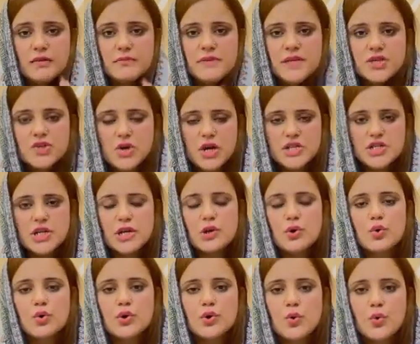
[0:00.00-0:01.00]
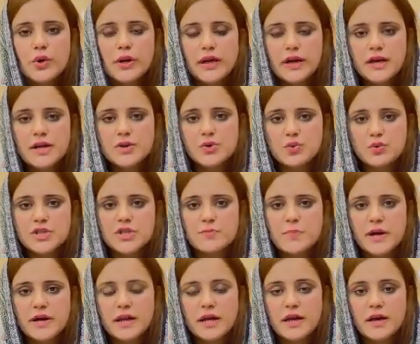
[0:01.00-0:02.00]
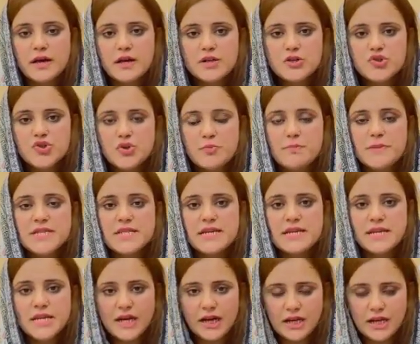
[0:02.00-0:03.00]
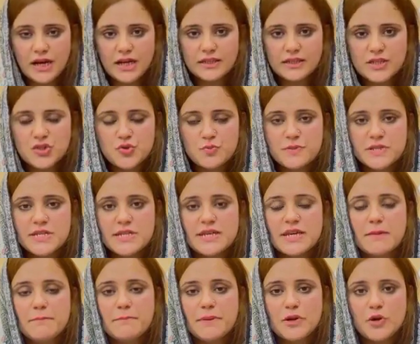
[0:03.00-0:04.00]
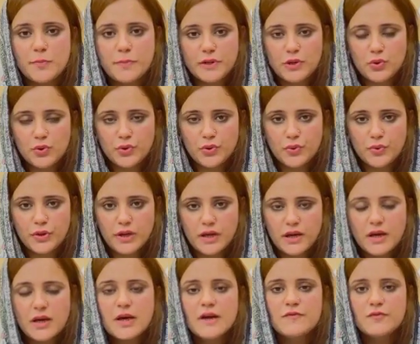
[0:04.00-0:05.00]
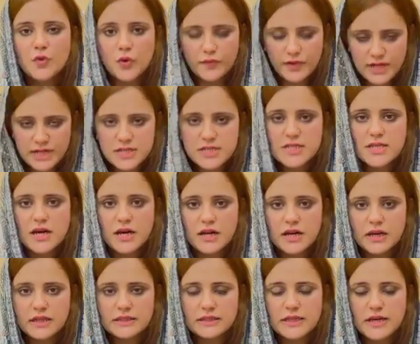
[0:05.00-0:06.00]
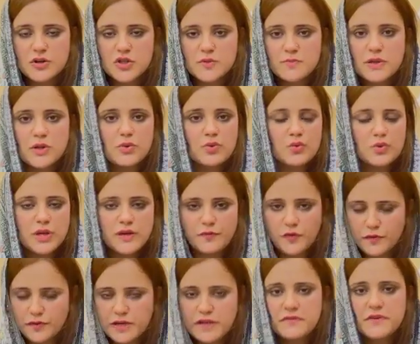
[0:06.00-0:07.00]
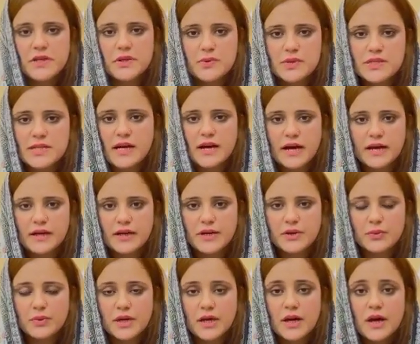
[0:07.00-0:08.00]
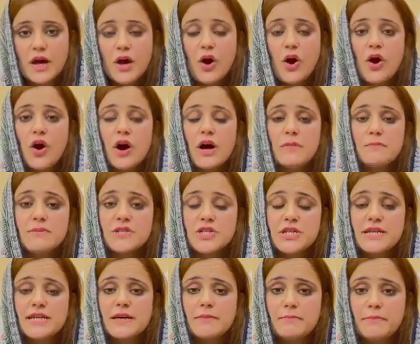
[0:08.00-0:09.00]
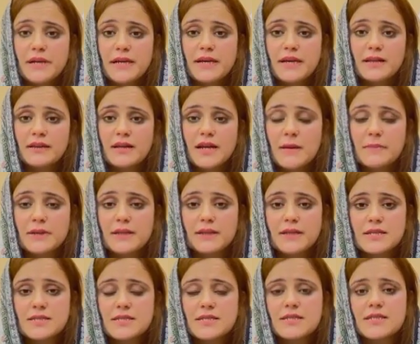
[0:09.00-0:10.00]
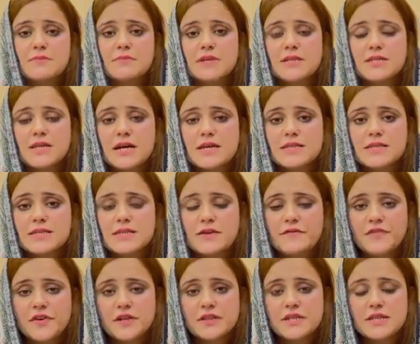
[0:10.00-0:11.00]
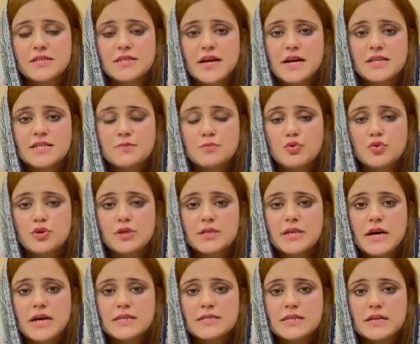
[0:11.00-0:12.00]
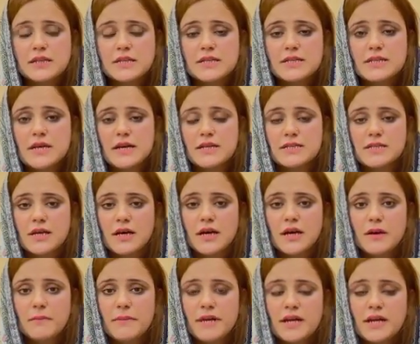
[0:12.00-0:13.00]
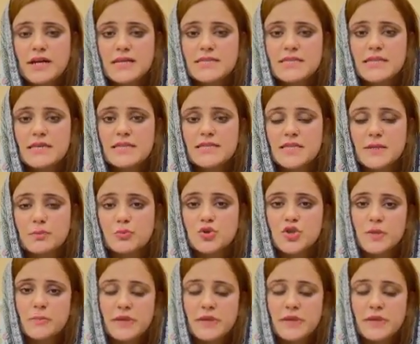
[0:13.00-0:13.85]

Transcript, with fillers: ये जो आज के लोग रो रहे हैं रोड्स पर हैं जो बिजली के हालात हैं जो बिजली के बिलों पे लोग रो रहे हैं वो वाले इश्तहारात क्या उसमें लोगों की वो वाली वीडियोस लगाई गई होंगी और बिजली के बिल के अंदर आपके दस किस्म के टैक्सेस हैं फर्दर टैक्स मोर टैक्स अदर टैक्स मेरे ख्याल से ये सब कुछ अब